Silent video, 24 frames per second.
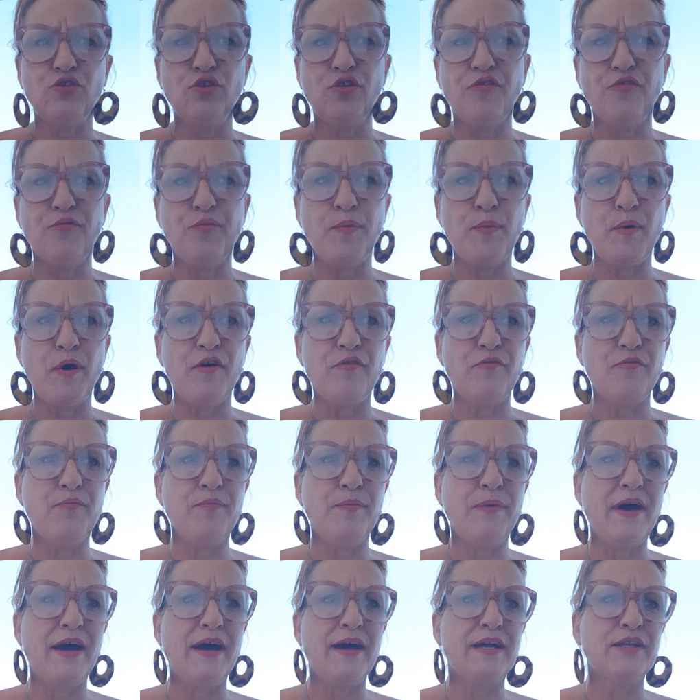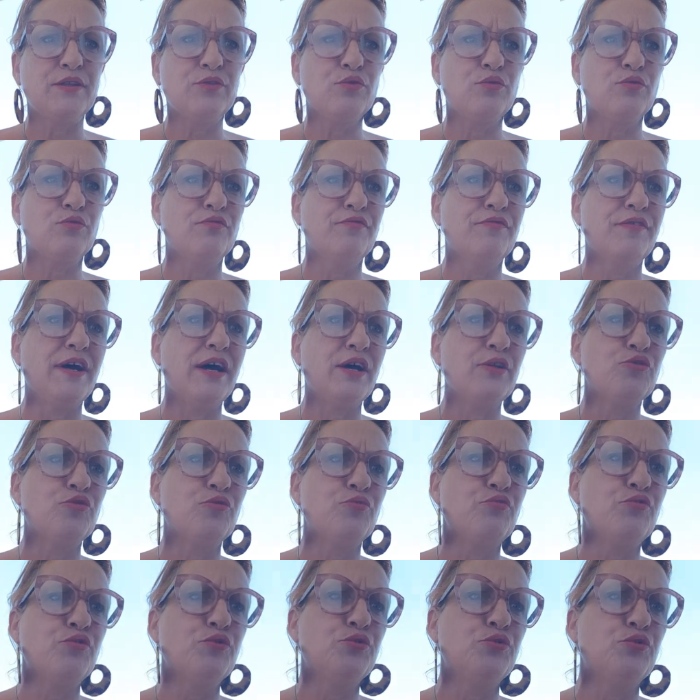ne peuvent pas être
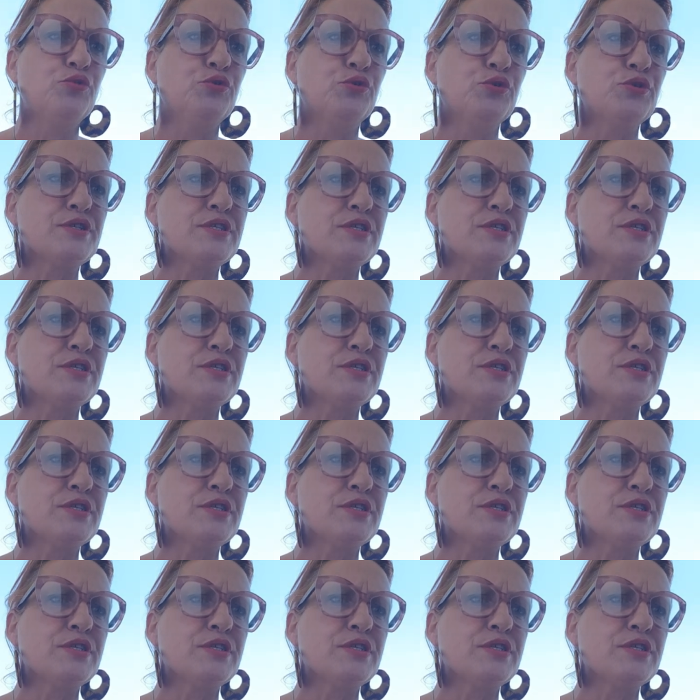ouvertes plus de 2